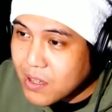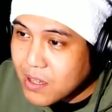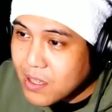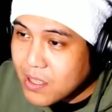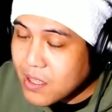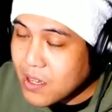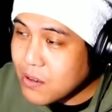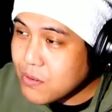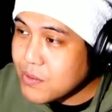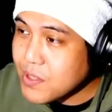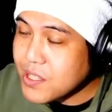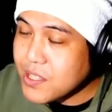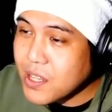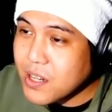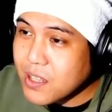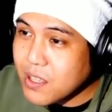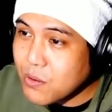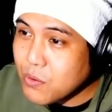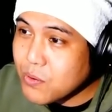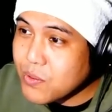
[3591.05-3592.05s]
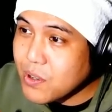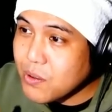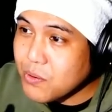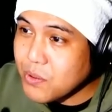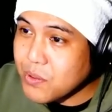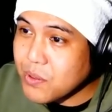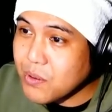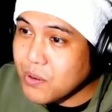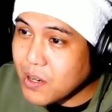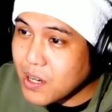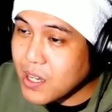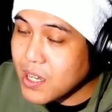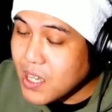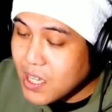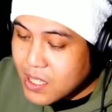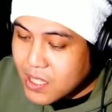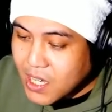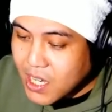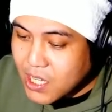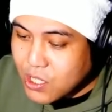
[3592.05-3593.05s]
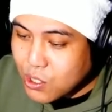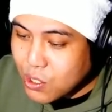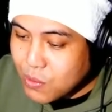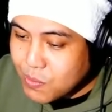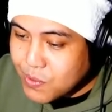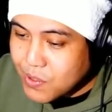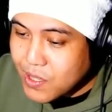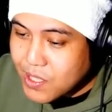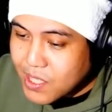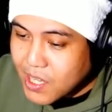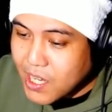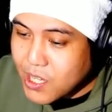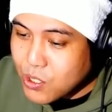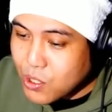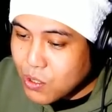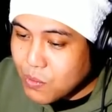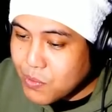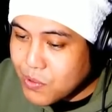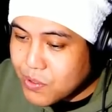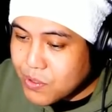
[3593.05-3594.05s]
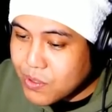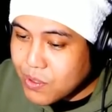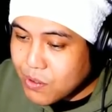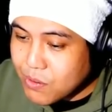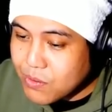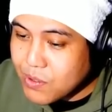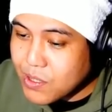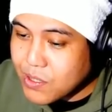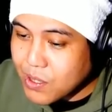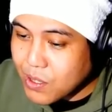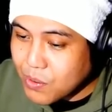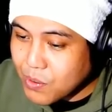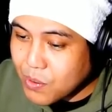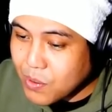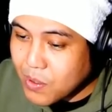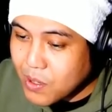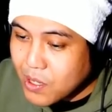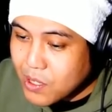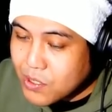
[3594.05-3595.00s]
なんかうなされてこんなこと言ってるから「大丈夫大丈夫」って言うんですけど、